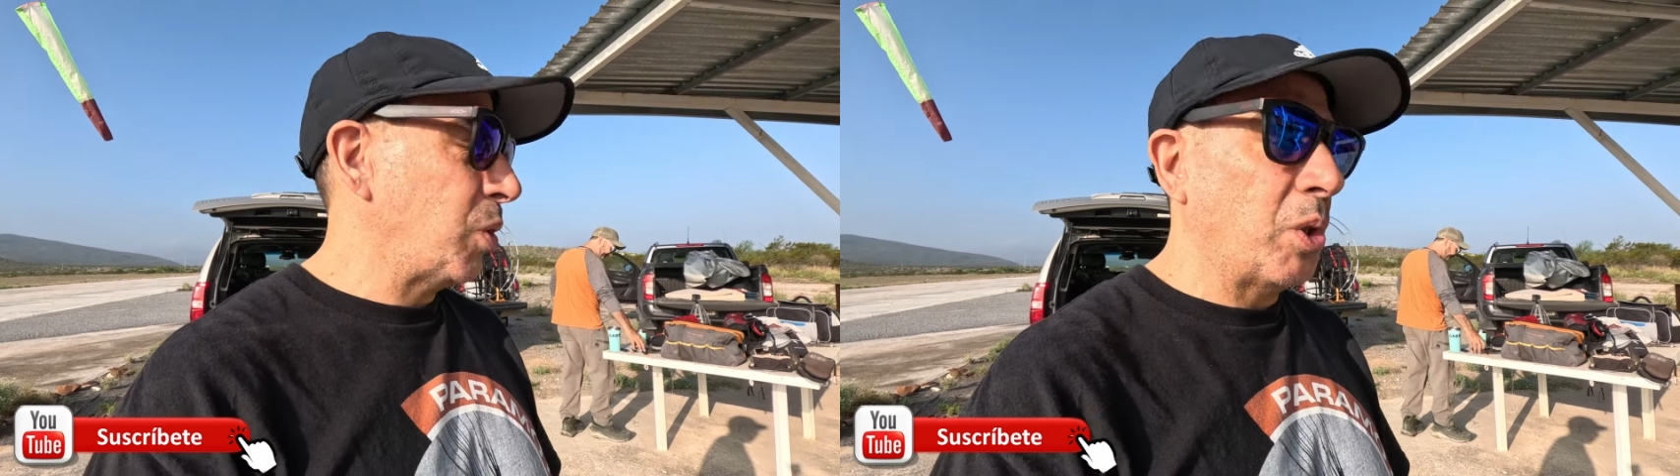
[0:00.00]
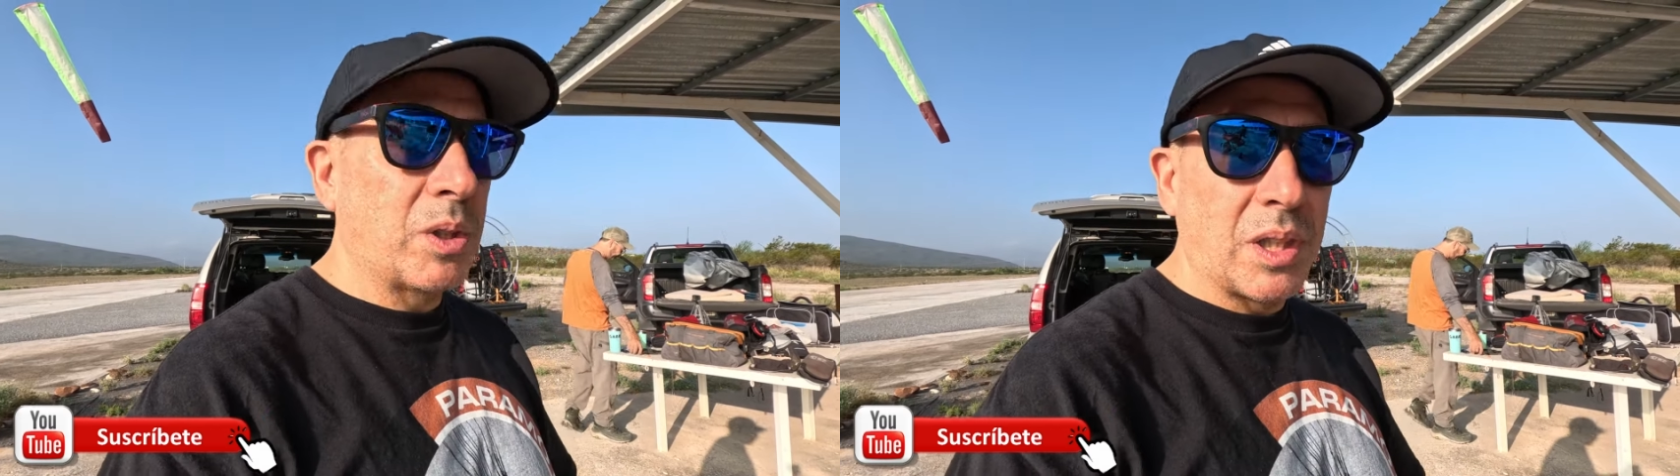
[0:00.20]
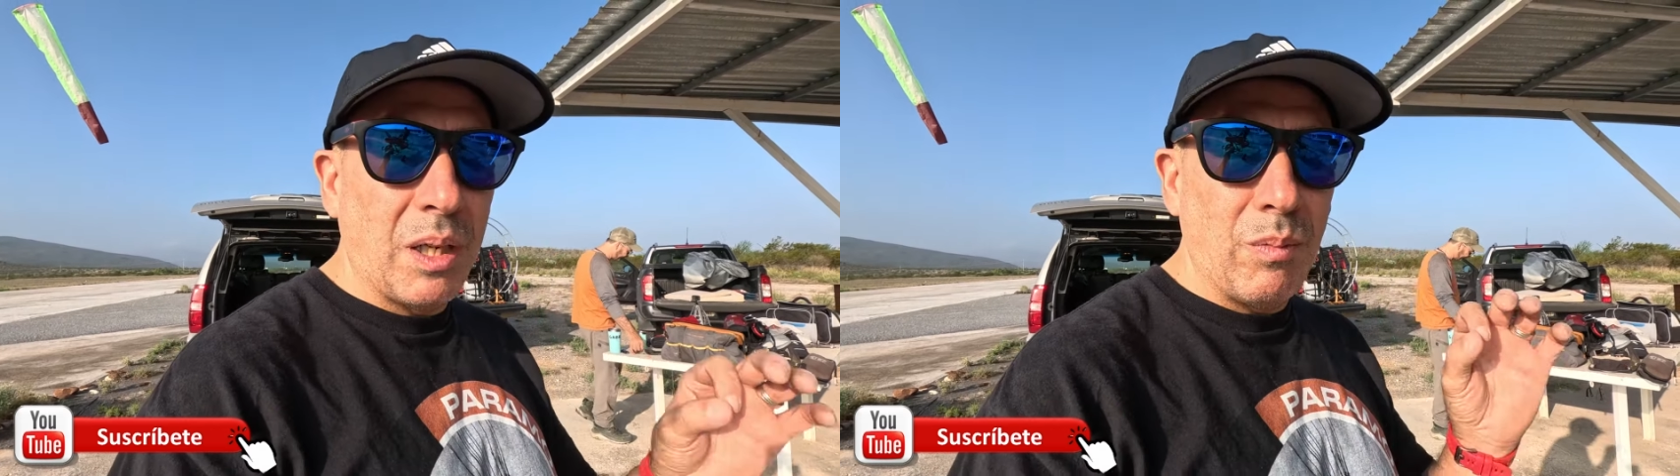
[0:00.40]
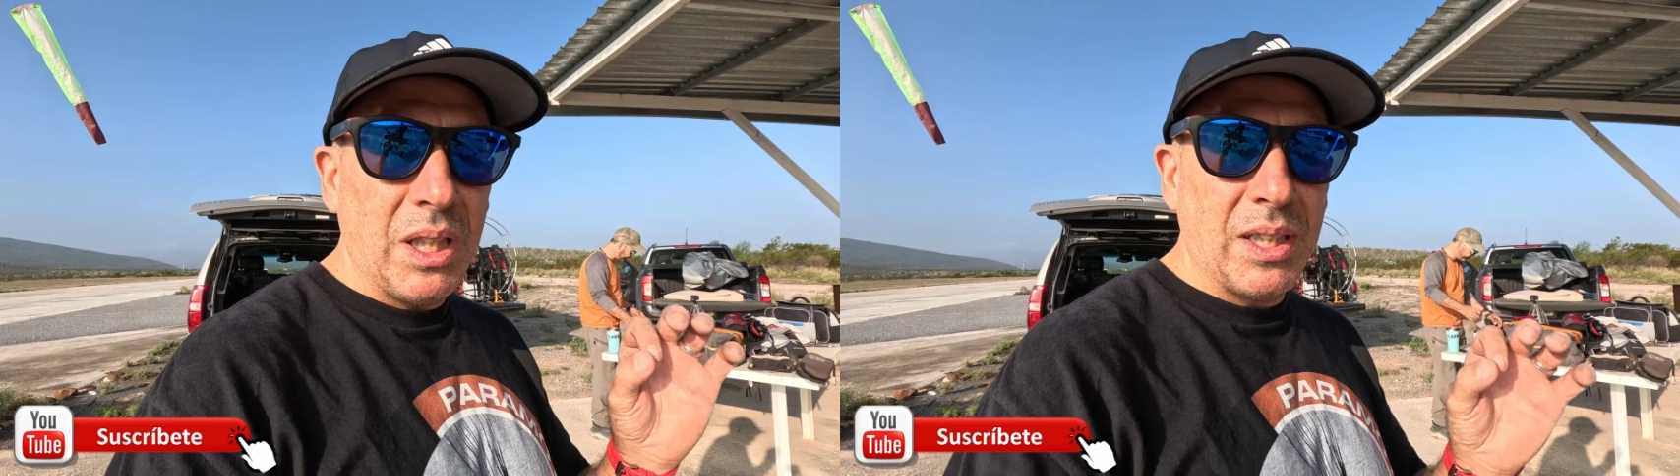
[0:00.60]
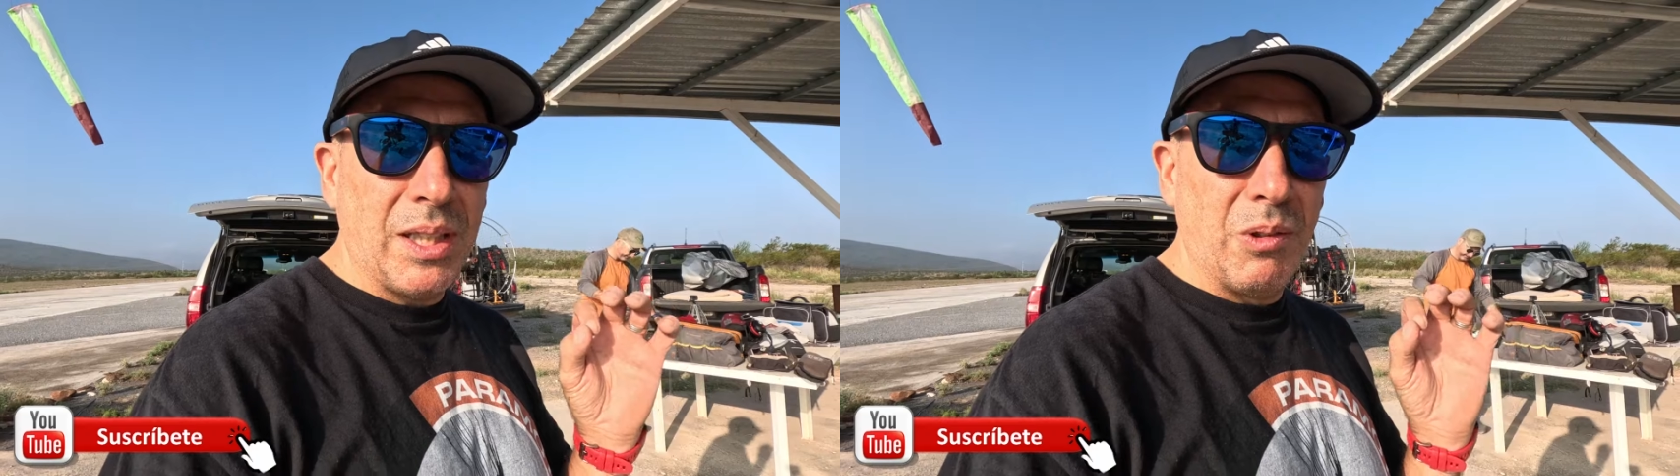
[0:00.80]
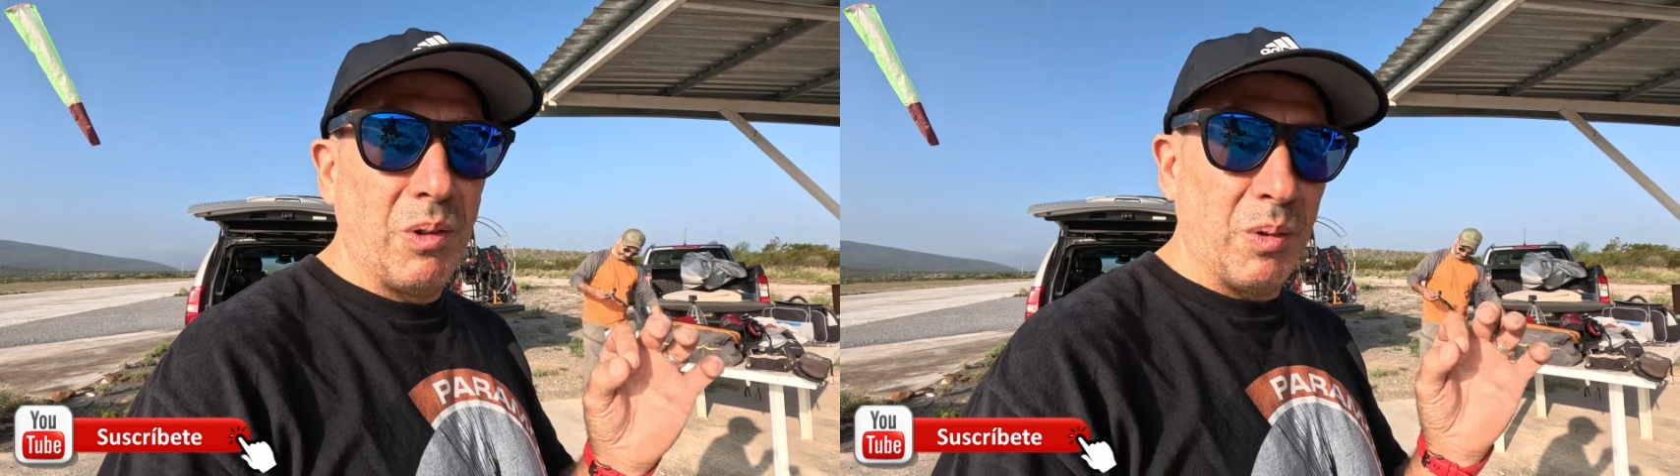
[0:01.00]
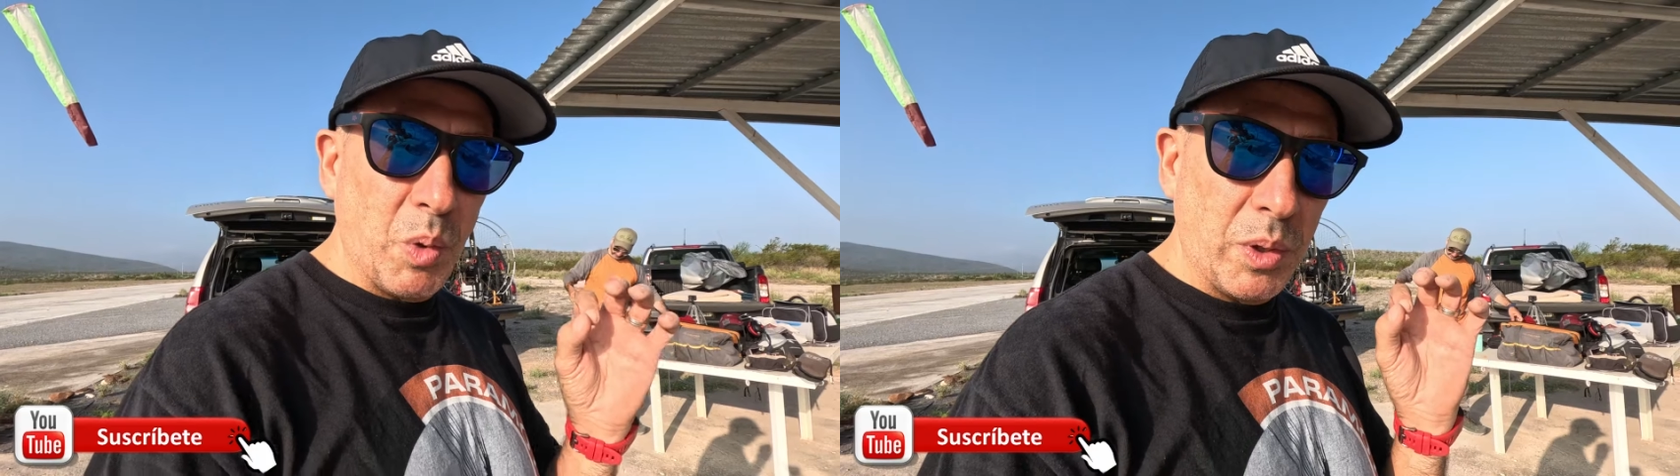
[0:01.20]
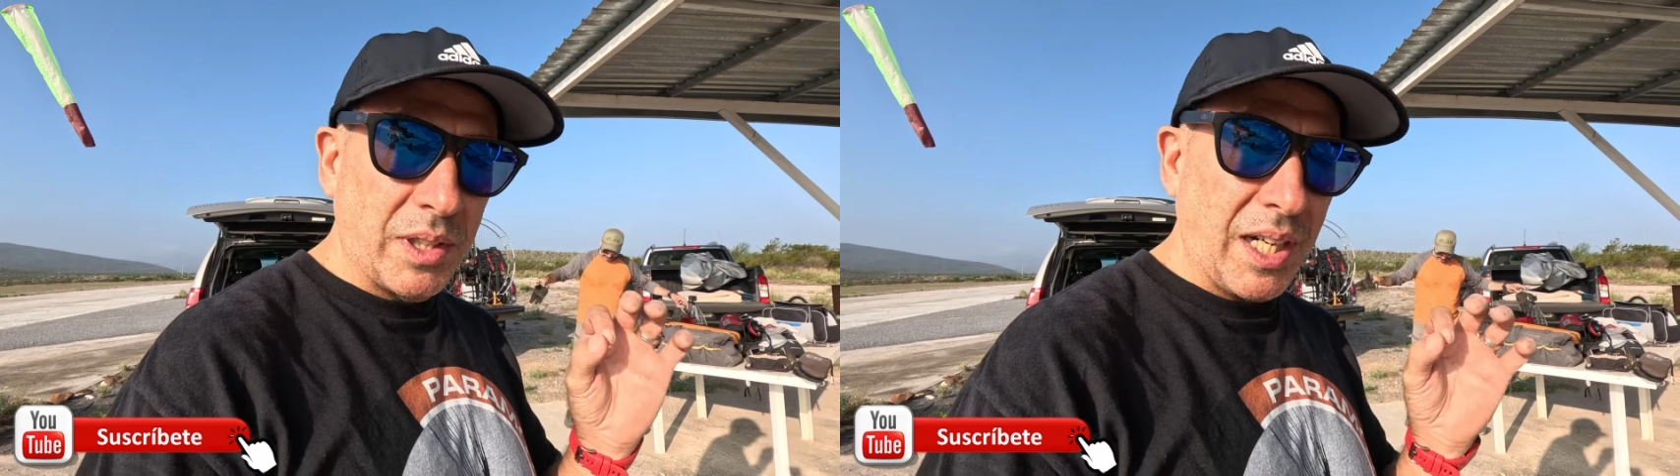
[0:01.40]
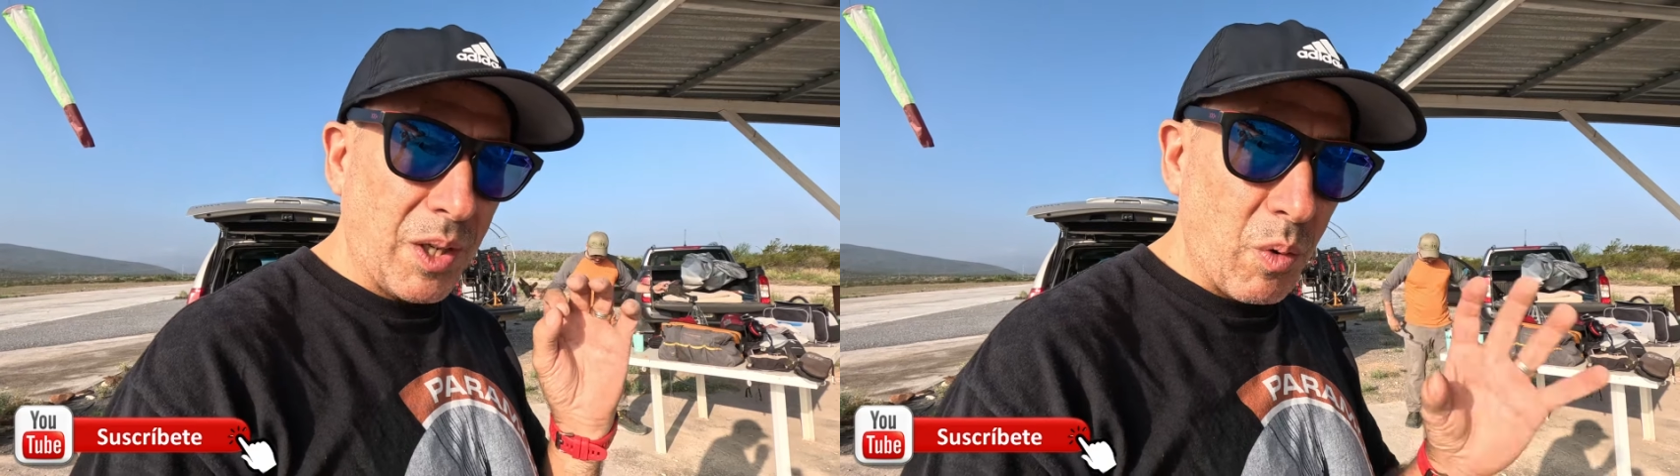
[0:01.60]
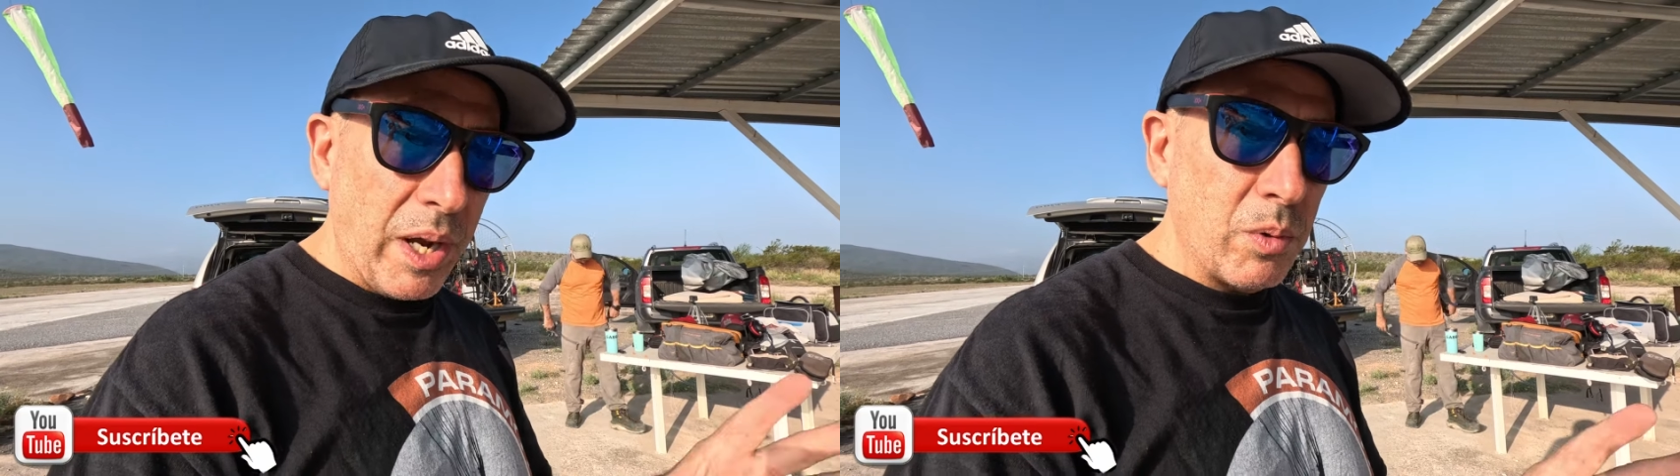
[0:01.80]
totalmente ultra
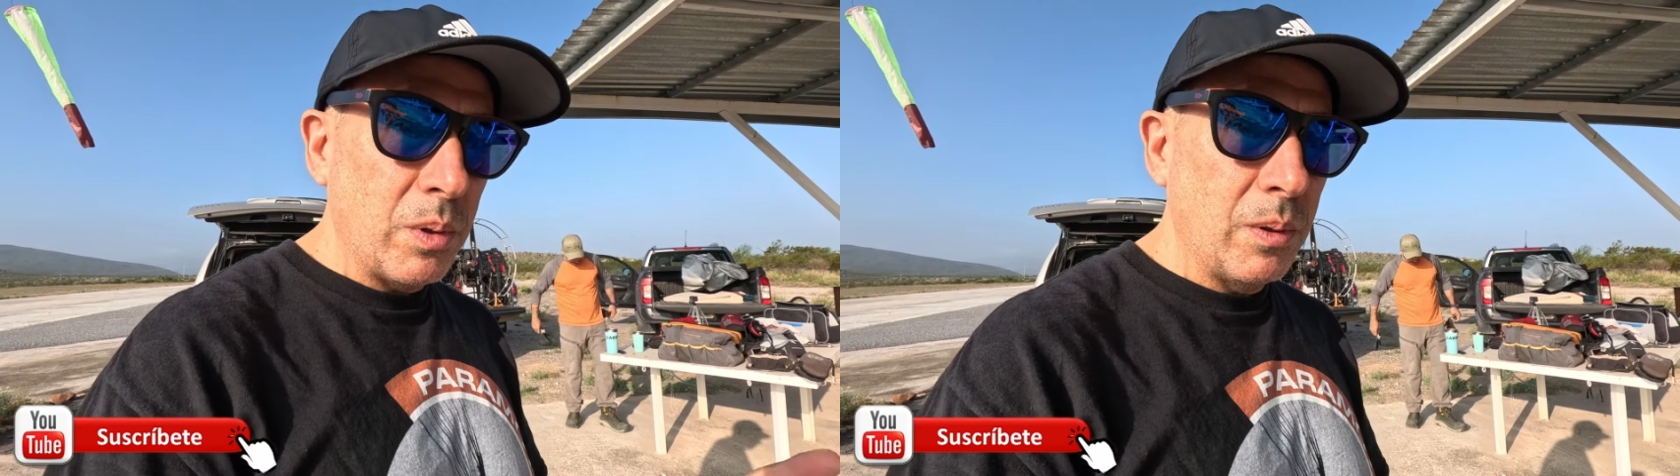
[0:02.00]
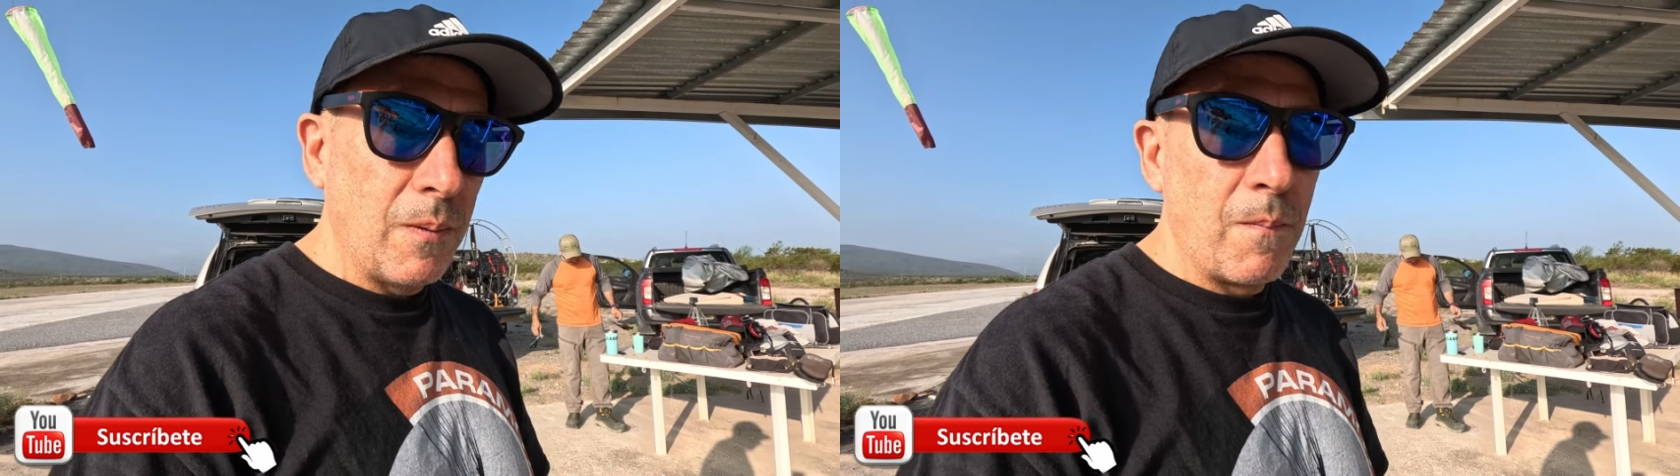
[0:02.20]
nuevo,